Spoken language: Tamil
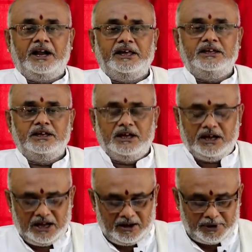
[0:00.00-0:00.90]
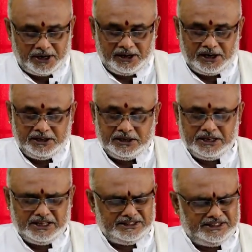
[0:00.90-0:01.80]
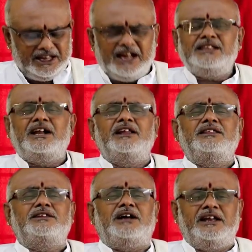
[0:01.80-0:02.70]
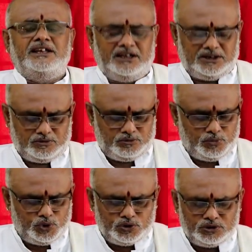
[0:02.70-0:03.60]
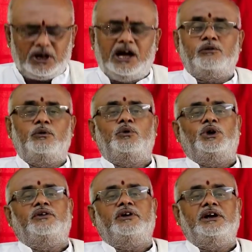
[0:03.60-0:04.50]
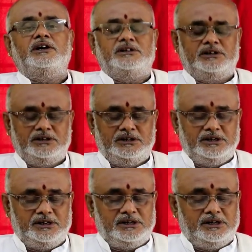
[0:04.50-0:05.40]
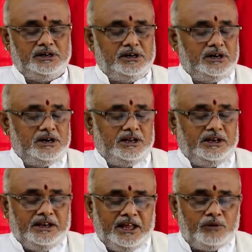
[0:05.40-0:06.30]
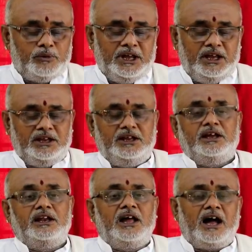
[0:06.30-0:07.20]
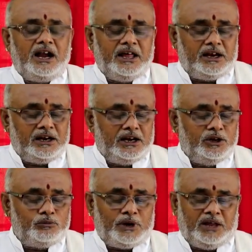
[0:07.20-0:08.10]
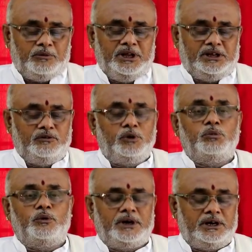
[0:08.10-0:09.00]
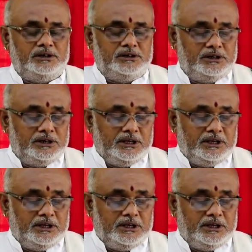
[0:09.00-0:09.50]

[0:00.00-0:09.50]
ஆடை ஆபரணங்களை தேர்ந்தெடுத்து அணிய மிகுந்த ஆர்வம் கொண்டவர்கள் நேர்மையை எல்லா நேரங்களிலும் கடைபிடிக்க விரும்புவார்கள்